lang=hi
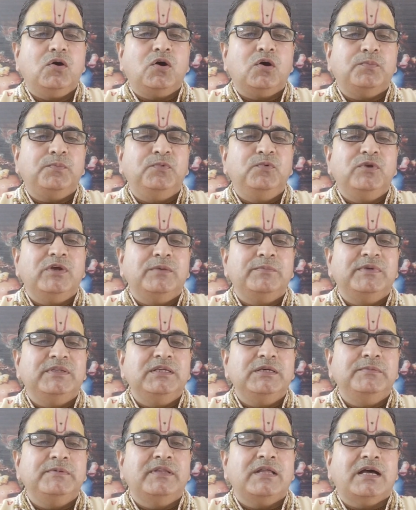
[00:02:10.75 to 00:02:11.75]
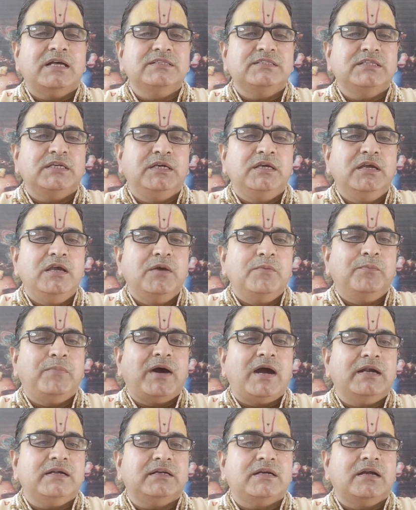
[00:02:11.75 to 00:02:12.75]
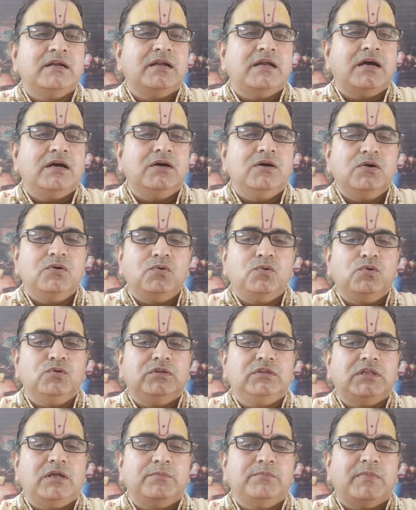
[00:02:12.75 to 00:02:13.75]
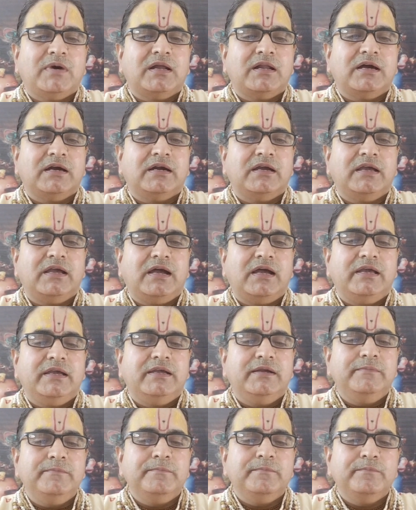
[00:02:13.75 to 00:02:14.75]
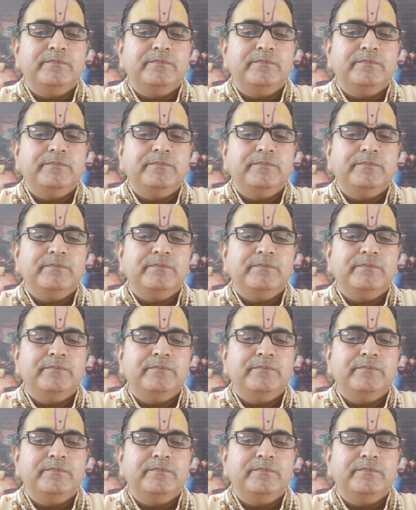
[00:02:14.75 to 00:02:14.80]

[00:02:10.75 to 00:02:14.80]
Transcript: और पूरे विधि विधान से पाठ करना उत्तम माना गया है